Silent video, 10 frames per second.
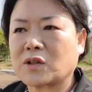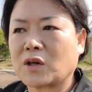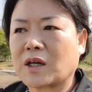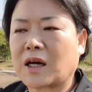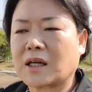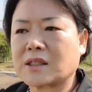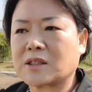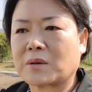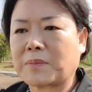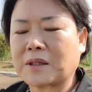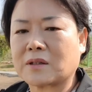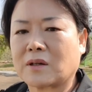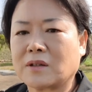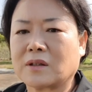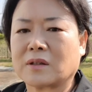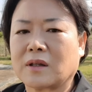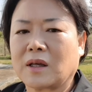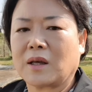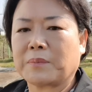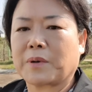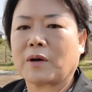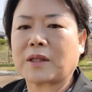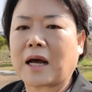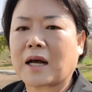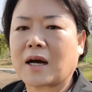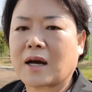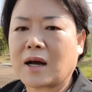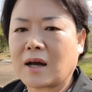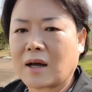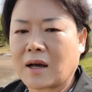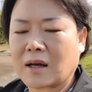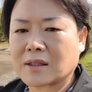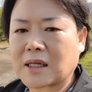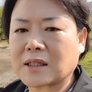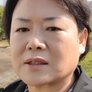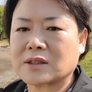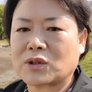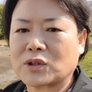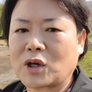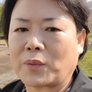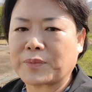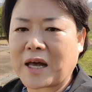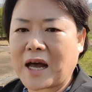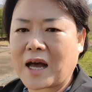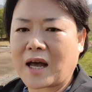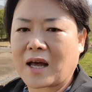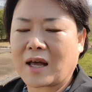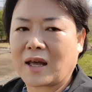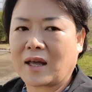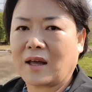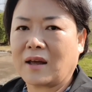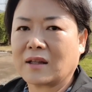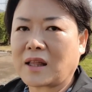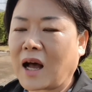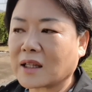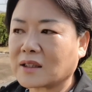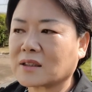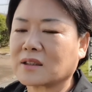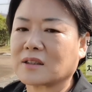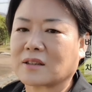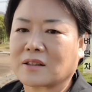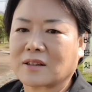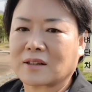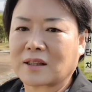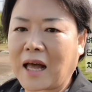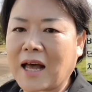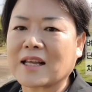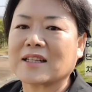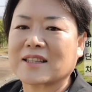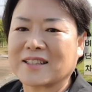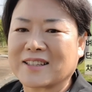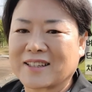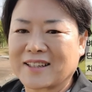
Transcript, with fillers: 저희가 지적받은 거는 벼 단가가 차등 지원이 없다. 다 특등, 다 1등.